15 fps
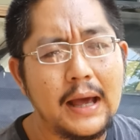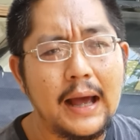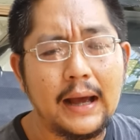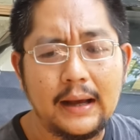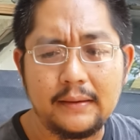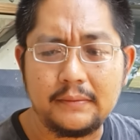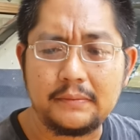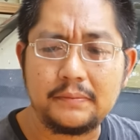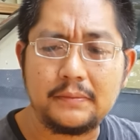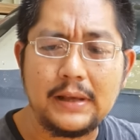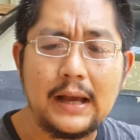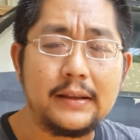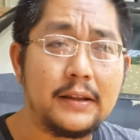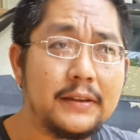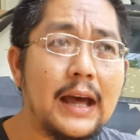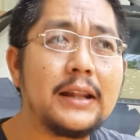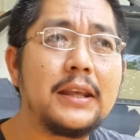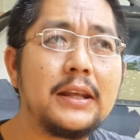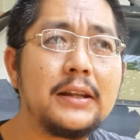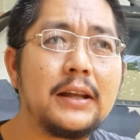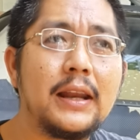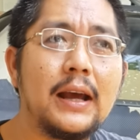อยากอยากจะสา
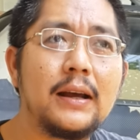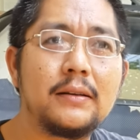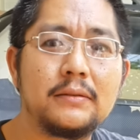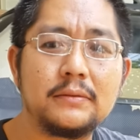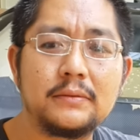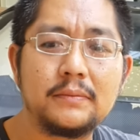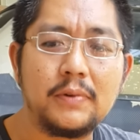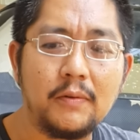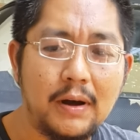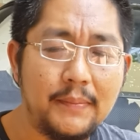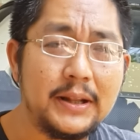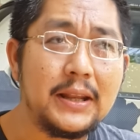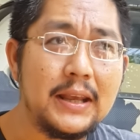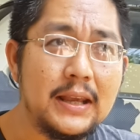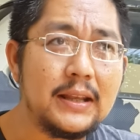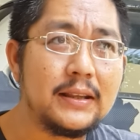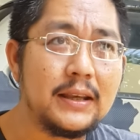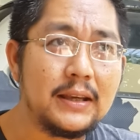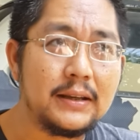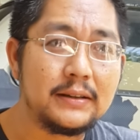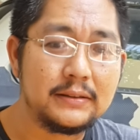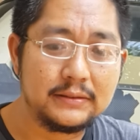ธิตนะนะ เพราะว่ามันดีจ
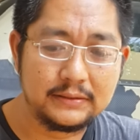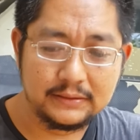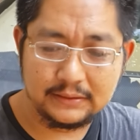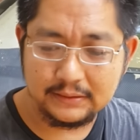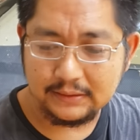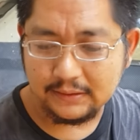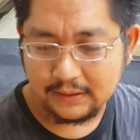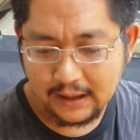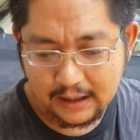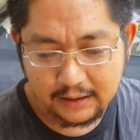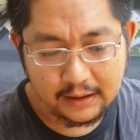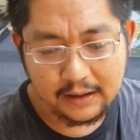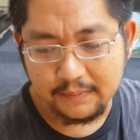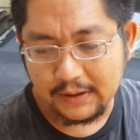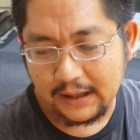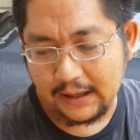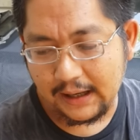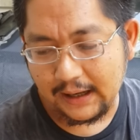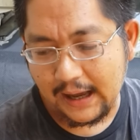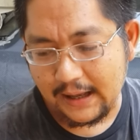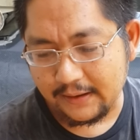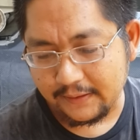ริงๆเเริ่มเลย
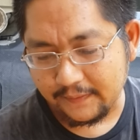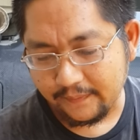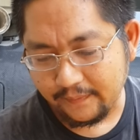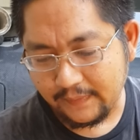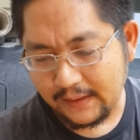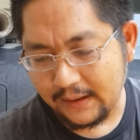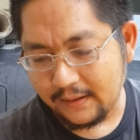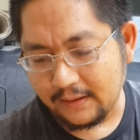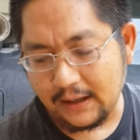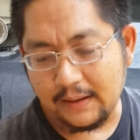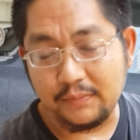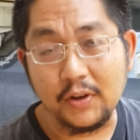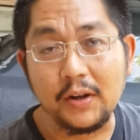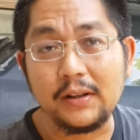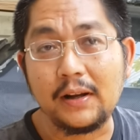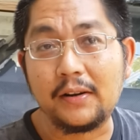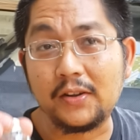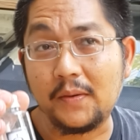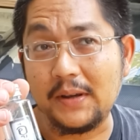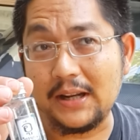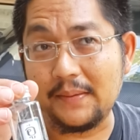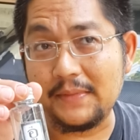แล้วกัน เริ่มต้นเราก็
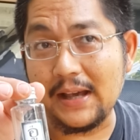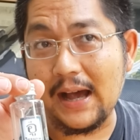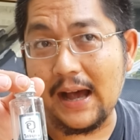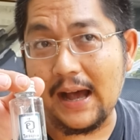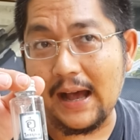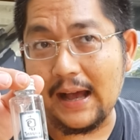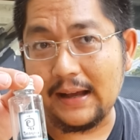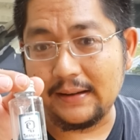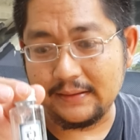ต้องมีน้ำยา